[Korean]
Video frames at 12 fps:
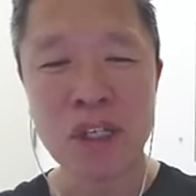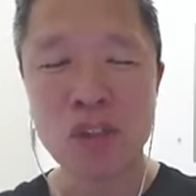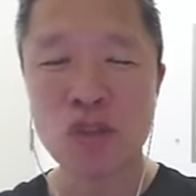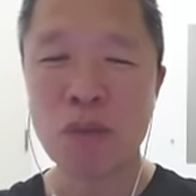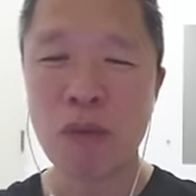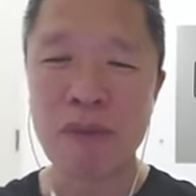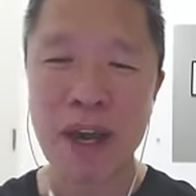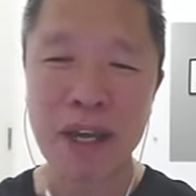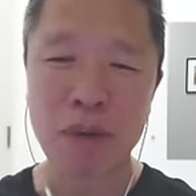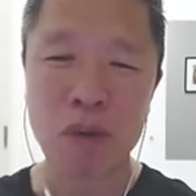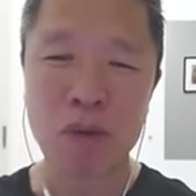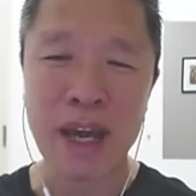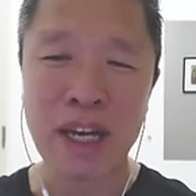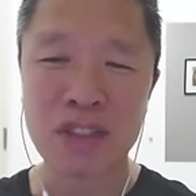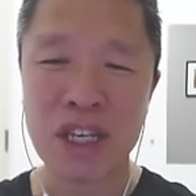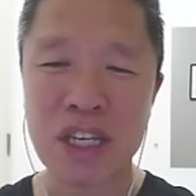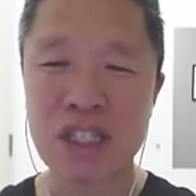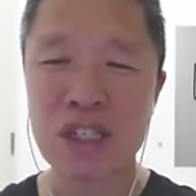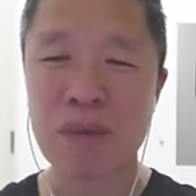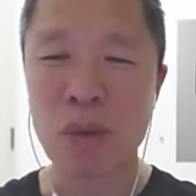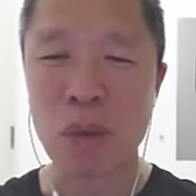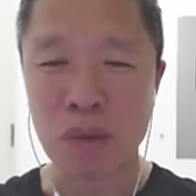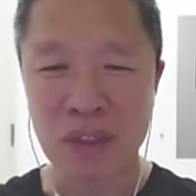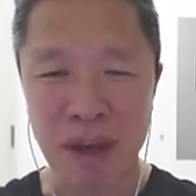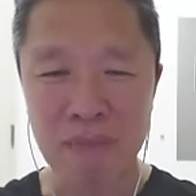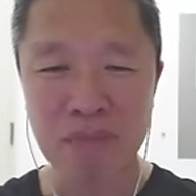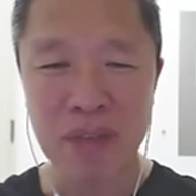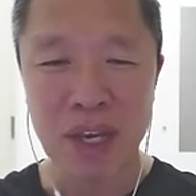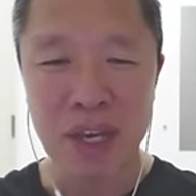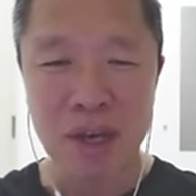슈퍼마이크로 마이너스 2.03,